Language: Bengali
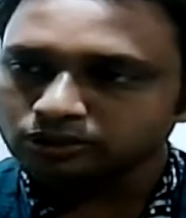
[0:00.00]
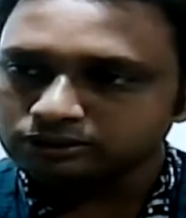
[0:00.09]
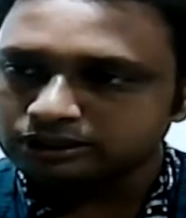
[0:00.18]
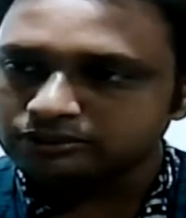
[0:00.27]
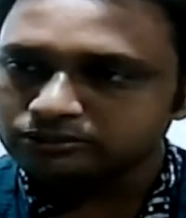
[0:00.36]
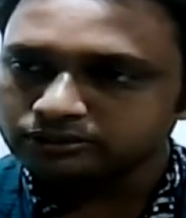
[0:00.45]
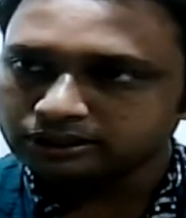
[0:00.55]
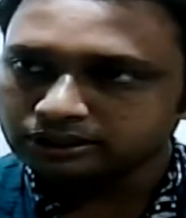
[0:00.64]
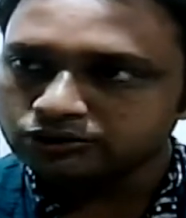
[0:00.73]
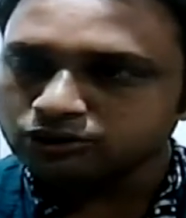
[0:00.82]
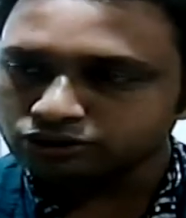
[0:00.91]

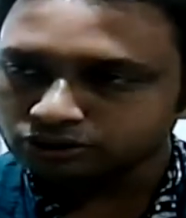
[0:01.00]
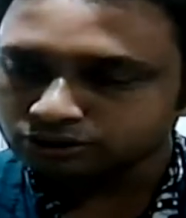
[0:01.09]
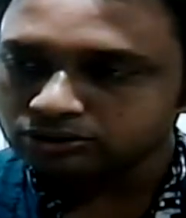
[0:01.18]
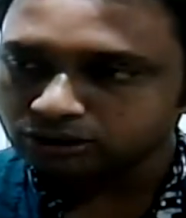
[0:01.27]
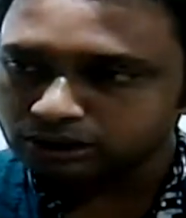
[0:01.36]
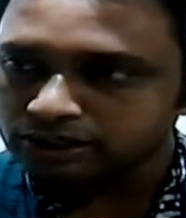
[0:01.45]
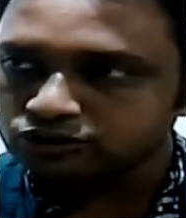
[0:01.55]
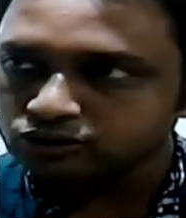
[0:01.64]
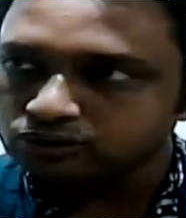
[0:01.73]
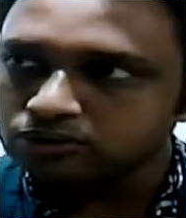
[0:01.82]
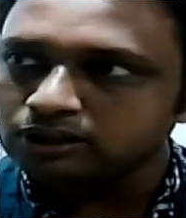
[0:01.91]
জনসাধারণকে সচেতন করার
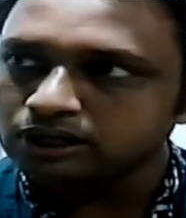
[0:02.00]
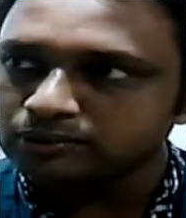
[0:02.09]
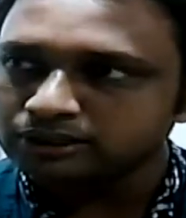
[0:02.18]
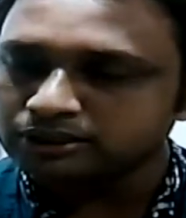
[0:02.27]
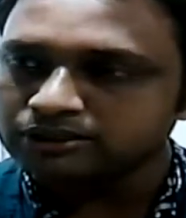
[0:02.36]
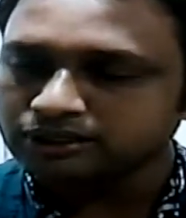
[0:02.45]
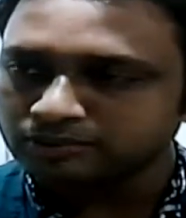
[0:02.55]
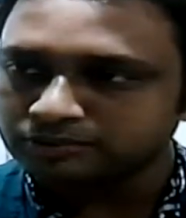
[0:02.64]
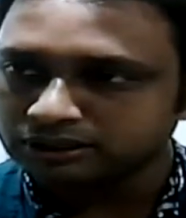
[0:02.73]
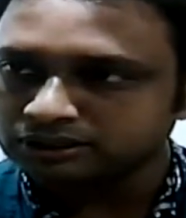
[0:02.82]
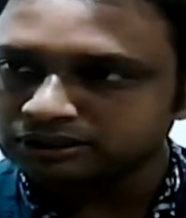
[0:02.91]
জন্য আমার এই
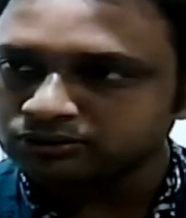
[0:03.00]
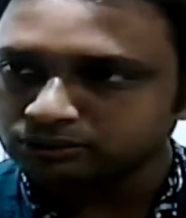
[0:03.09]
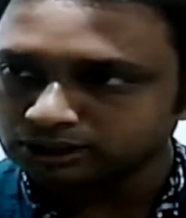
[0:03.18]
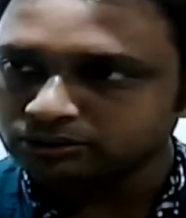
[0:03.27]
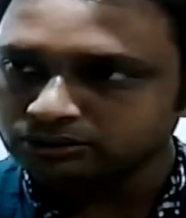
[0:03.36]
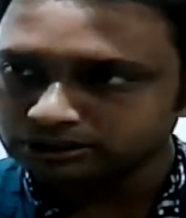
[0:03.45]
সাবজেক্টটা তুলে